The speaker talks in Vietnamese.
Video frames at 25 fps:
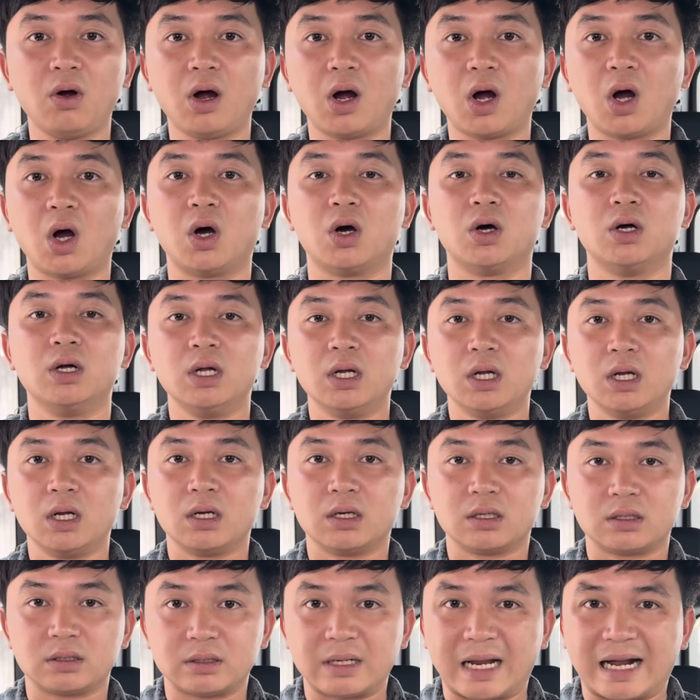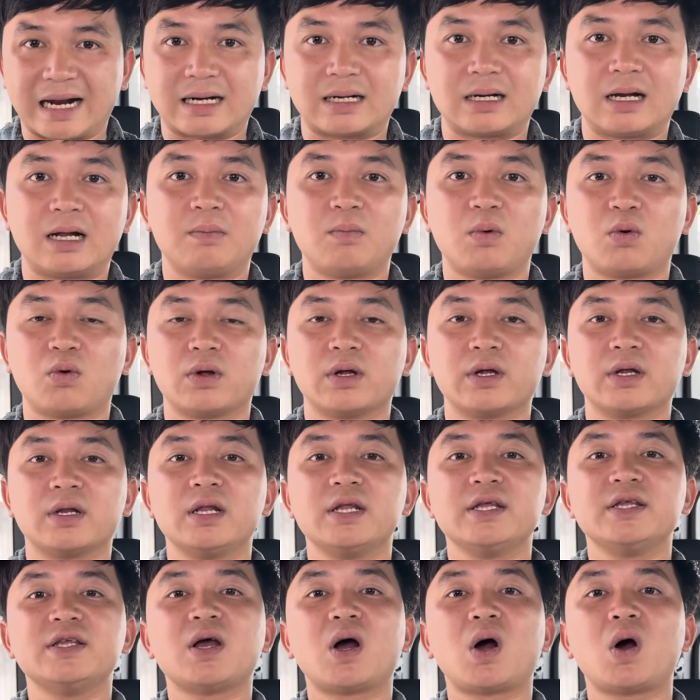họ đặt ra một cái
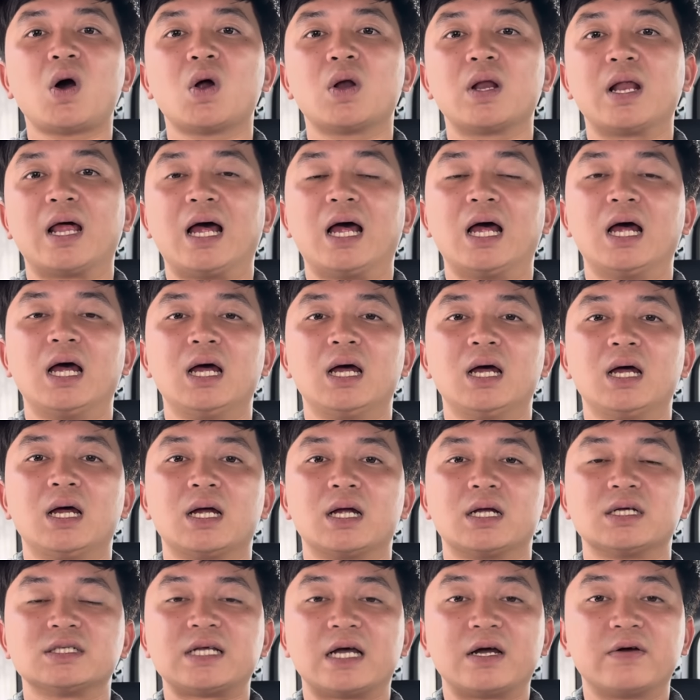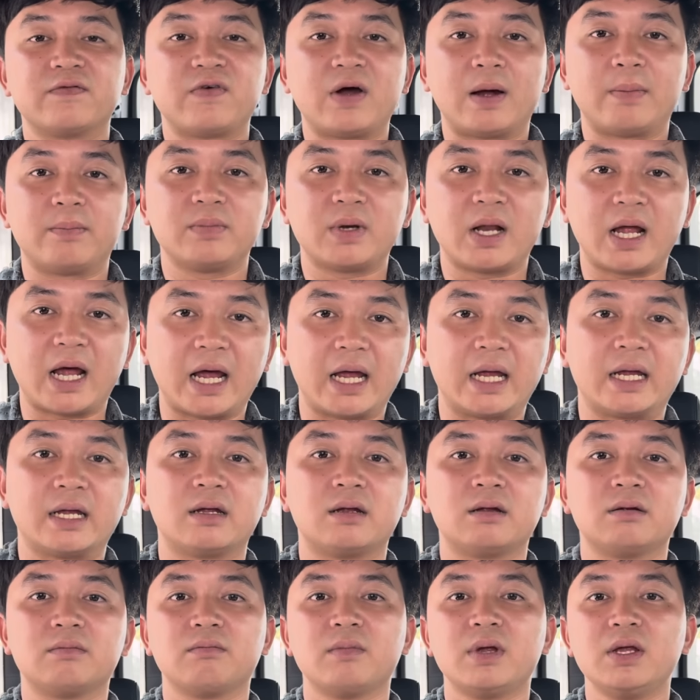lý do là cái sản phẩm này
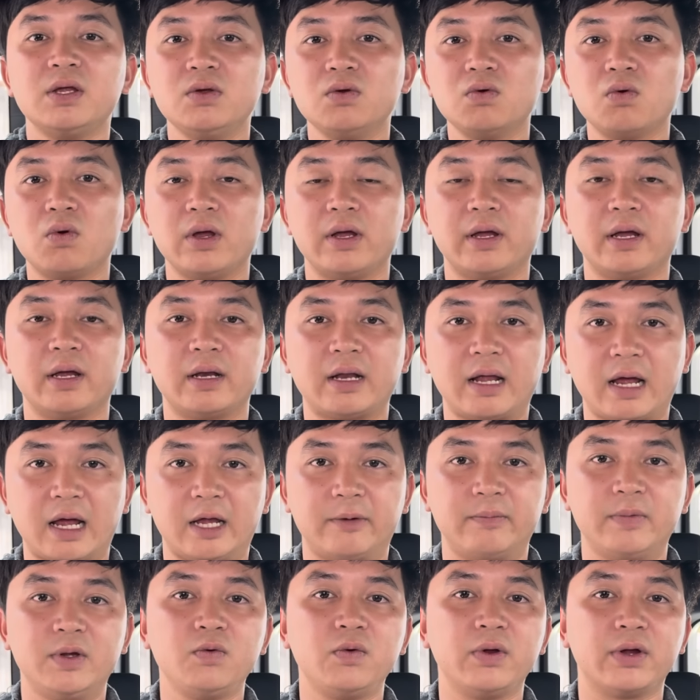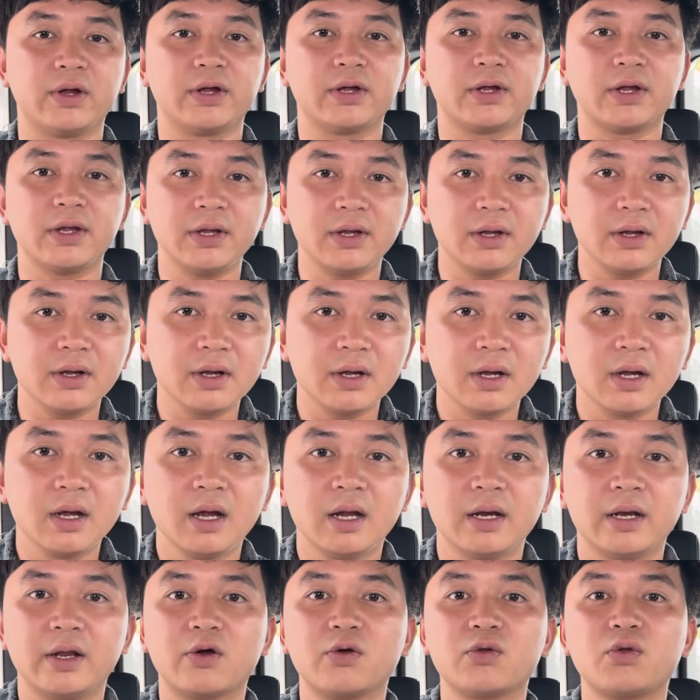bí quyền cái này bí quyền cái kia
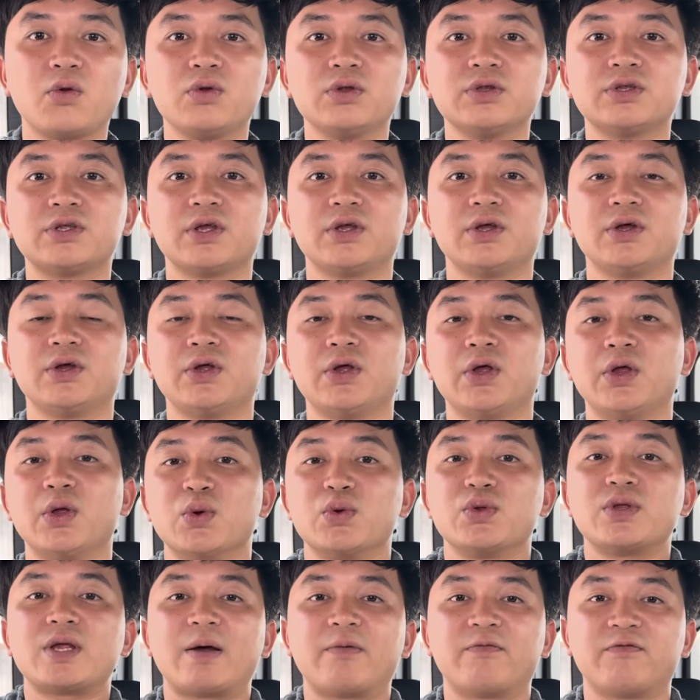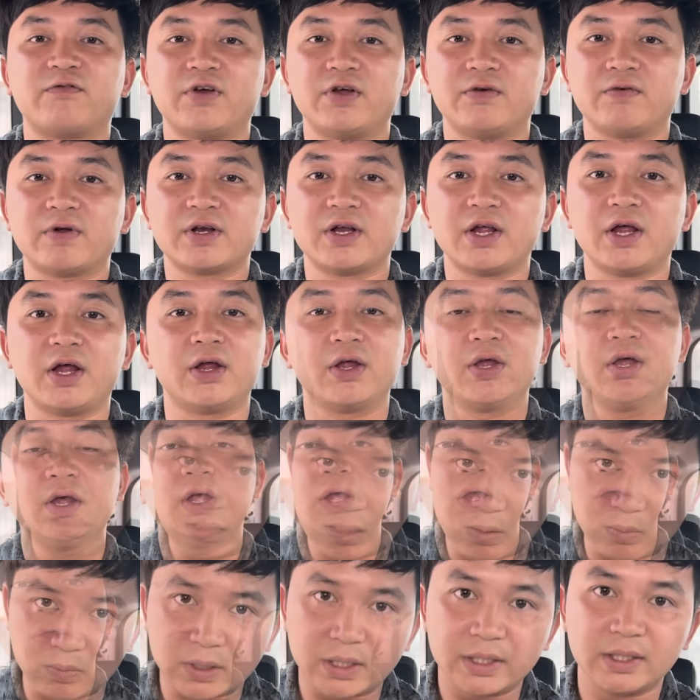để cô chú anh chị hiểu nhầm về vấn đề
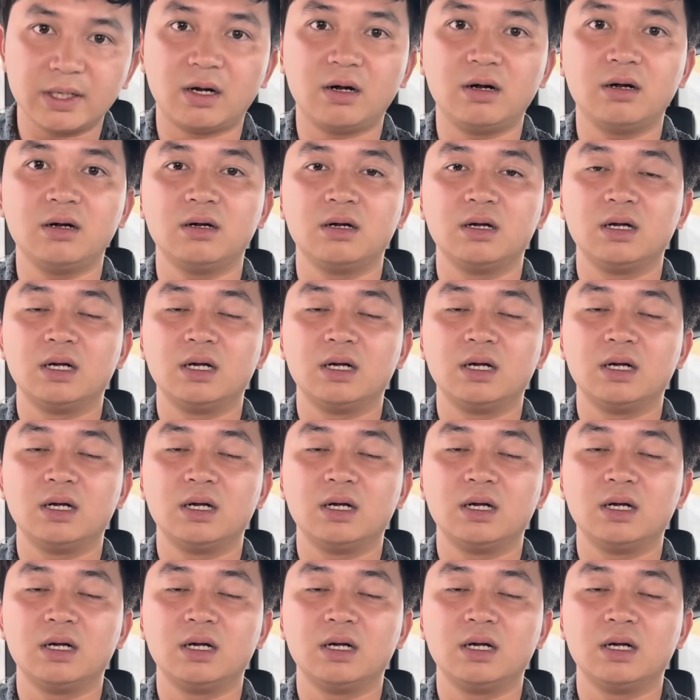trong khi đó